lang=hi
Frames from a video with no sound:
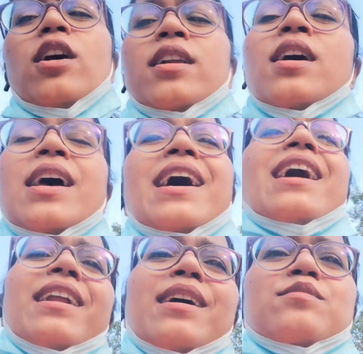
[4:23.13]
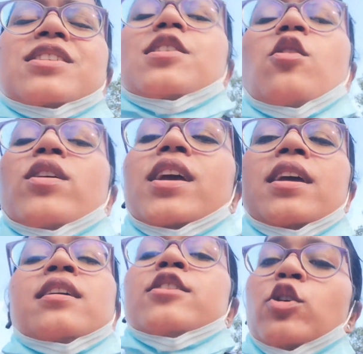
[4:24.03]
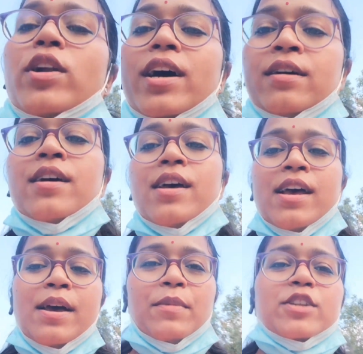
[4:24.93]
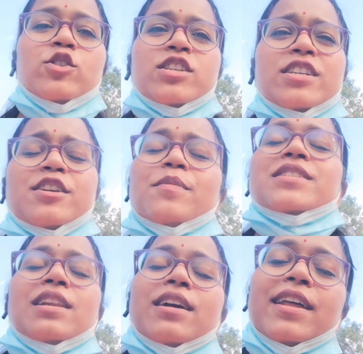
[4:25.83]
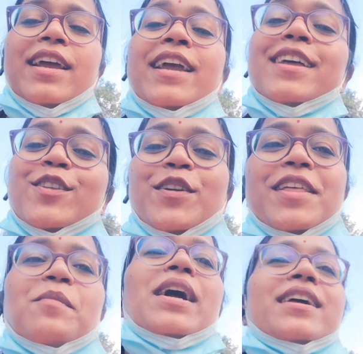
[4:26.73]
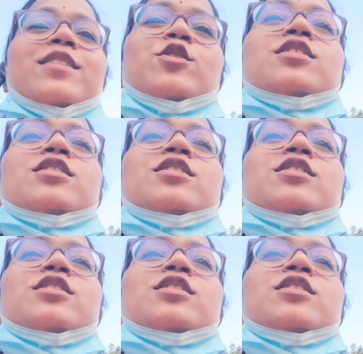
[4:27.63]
थॉट आराम से जाऊँगी थोड़ा मेट्रो स्टेशन पर चल करेंगे थोड़ी देर बैठ के